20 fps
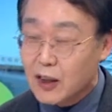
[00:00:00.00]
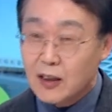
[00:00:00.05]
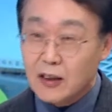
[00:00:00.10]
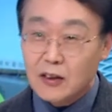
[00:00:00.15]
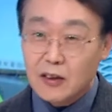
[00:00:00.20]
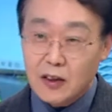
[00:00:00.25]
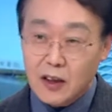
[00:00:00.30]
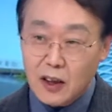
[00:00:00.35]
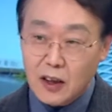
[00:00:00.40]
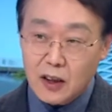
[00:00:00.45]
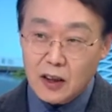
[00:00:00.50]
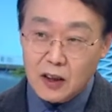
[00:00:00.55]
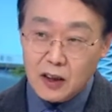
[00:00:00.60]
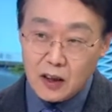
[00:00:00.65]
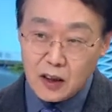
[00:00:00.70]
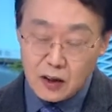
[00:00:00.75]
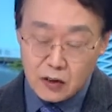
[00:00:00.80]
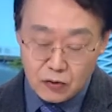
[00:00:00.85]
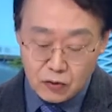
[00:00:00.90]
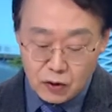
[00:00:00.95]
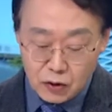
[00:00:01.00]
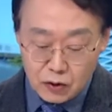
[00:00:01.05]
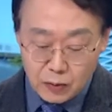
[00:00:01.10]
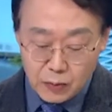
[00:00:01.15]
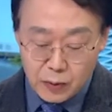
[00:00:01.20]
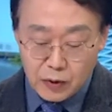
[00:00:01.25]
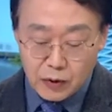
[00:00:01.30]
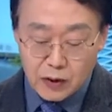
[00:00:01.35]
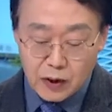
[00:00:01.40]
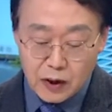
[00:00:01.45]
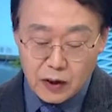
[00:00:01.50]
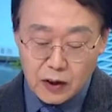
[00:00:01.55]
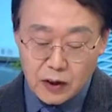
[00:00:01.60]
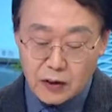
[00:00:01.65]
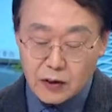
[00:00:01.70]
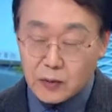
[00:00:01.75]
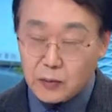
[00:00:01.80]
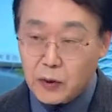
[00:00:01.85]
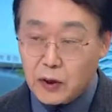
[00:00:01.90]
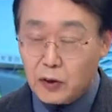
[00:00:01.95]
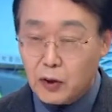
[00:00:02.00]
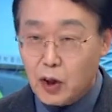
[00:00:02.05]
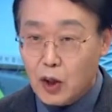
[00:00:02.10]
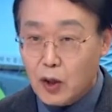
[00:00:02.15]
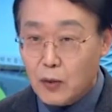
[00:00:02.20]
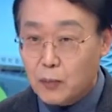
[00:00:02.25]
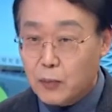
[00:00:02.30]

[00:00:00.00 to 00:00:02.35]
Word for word: 근데 어, 윤석준 평론가가 얘기했지만